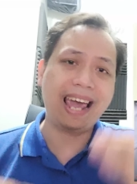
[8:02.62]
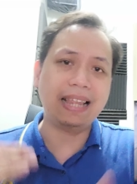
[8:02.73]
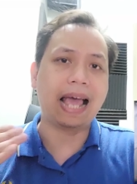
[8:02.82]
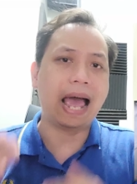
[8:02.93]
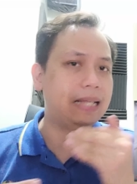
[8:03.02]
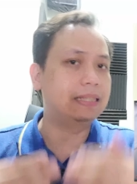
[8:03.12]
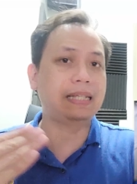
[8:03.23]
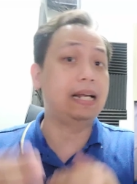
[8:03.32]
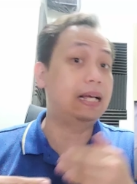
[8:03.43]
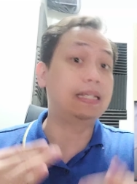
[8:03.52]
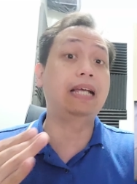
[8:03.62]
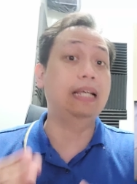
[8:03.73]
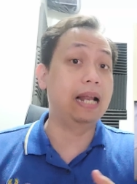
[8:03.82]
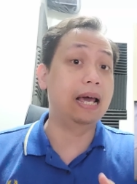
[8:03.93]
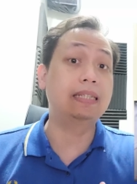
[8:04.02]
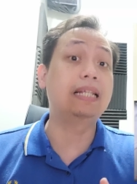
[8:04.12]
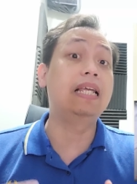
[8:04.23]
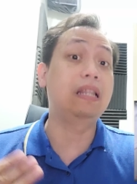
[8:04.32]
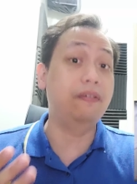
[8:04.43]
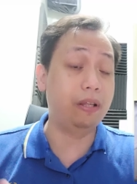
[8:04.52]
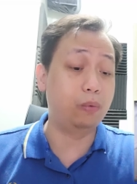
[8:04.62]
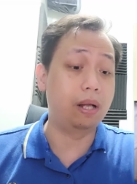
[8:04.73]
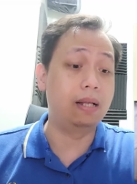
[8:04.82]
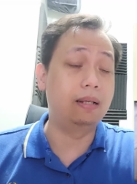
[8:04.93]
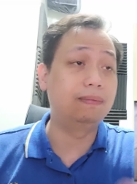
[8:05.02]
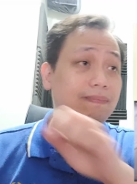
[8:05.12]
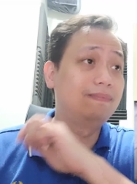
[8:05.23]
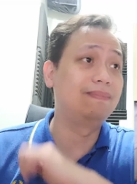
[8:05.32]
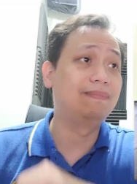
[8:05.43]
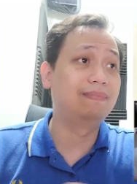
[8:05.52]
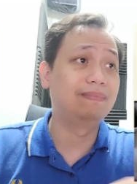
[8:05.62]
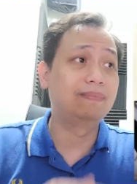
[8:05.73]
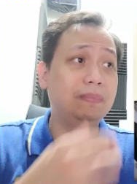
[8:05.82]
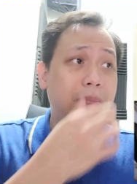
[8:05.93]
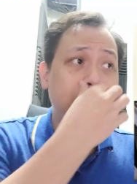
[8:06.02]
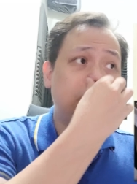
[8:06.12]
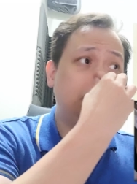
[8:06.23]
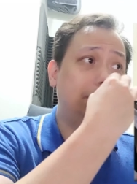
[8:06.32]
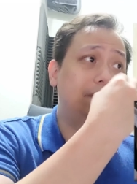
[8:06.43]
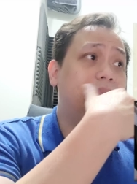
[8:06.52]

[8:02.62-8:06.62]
enhance talaga sa kanila as an individual character